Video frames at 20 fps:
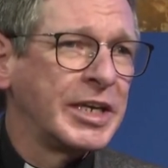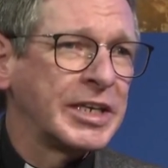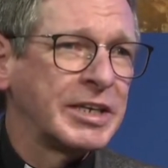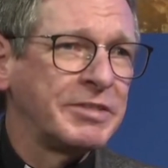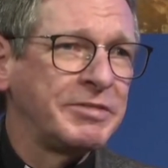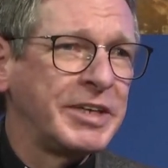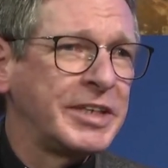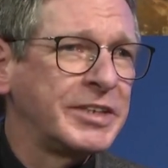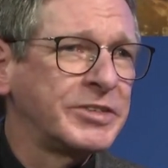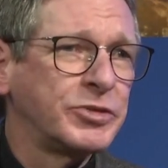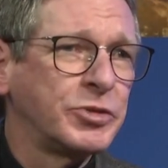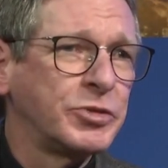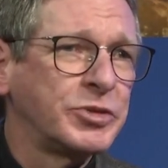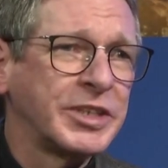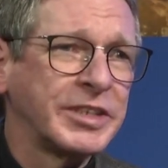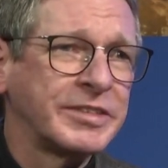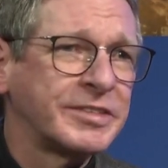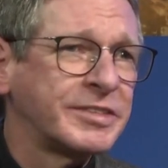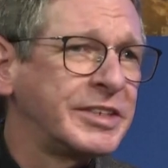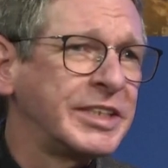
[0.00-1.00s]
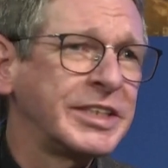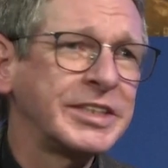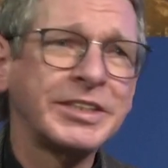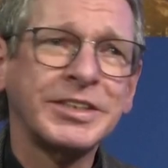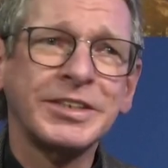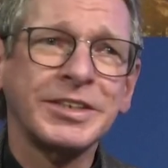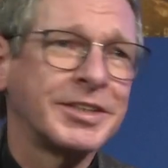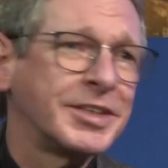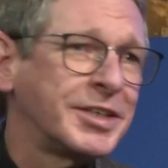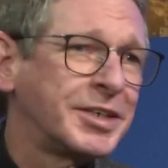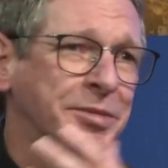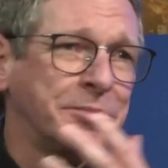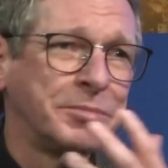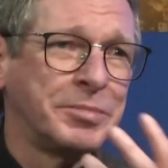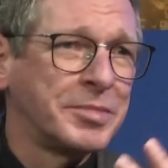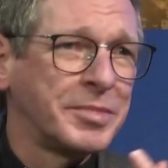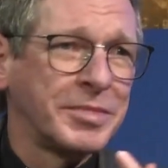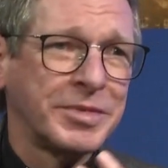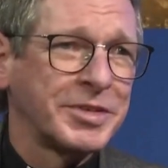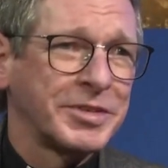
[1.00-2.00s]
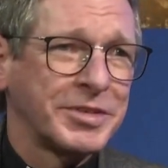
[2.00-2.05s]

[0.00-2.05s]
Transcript: gewesen und jetzt nicht ähm,